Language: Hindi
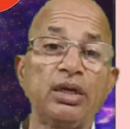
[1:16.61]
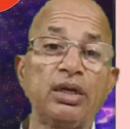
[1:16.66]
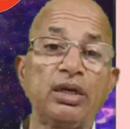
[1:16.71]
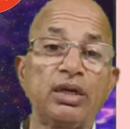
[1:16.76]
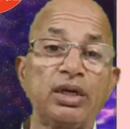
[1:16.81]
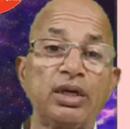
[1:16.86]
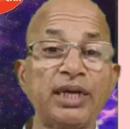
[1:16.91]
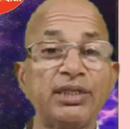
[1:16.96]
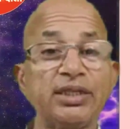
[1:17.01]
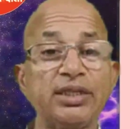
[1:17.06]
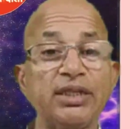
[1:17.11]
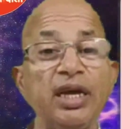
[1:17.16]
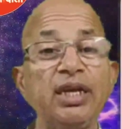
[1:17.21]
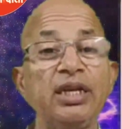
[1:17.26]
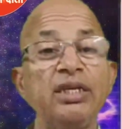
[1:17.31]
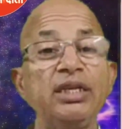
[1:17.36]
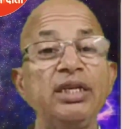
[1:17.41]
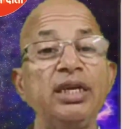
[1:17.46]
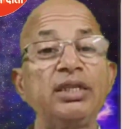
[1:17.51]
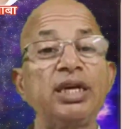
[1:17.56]
रास्ता ही
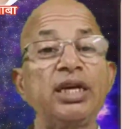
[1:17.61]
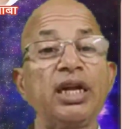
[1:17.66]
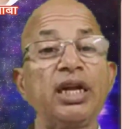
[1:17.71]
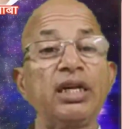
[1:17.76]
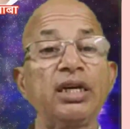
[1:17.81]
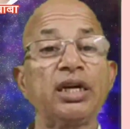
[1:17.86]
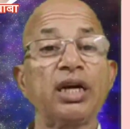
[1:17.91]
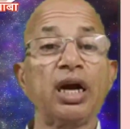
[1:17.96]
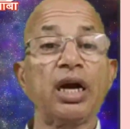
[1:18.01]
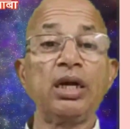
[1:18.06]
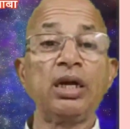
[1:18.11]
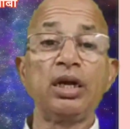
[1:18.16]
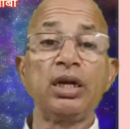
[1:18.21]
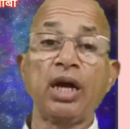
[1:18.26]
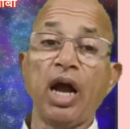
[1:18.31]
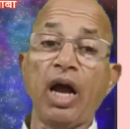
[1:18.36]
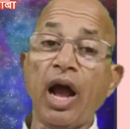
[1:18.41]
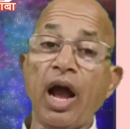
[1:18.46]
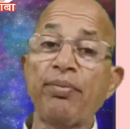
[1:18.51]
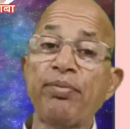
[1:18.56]
नहीं है जाने का
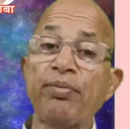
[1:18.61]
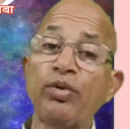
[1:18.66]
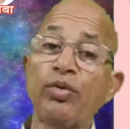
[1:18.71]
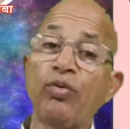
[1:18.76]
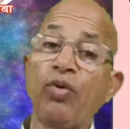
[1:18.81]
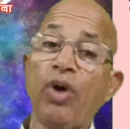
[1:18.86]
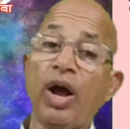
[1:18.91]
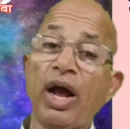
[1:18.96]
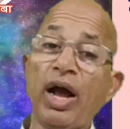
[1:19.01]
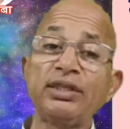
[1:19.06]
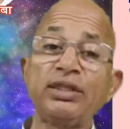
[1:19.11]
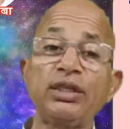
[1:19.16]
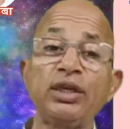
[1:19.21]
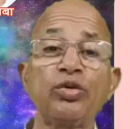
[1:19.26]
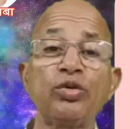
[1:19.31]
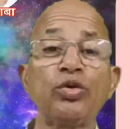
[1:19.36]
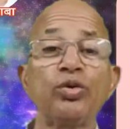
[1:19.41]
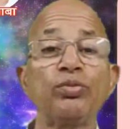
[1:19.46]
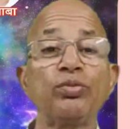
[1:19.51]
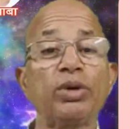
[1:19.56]
आपको वहां से
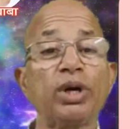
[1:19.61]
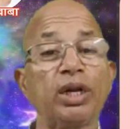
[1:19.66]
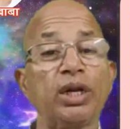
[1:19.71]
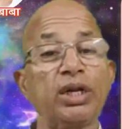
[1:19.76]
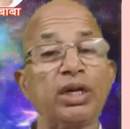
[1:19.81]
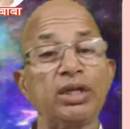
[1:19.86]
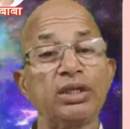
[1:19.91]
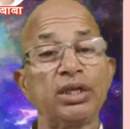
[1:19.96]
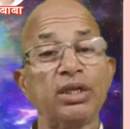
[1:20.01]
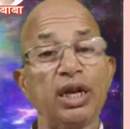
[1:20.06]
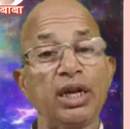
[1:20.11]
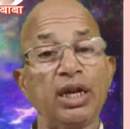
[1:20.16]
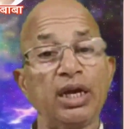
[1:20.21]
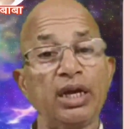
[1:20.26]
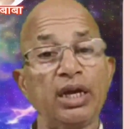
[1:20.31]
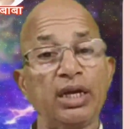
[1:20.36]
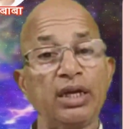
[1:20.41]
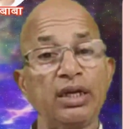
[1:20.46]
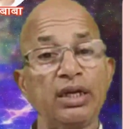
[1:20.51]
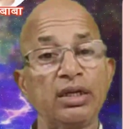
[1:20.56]
घूम करके जाना
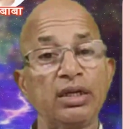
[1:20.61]
है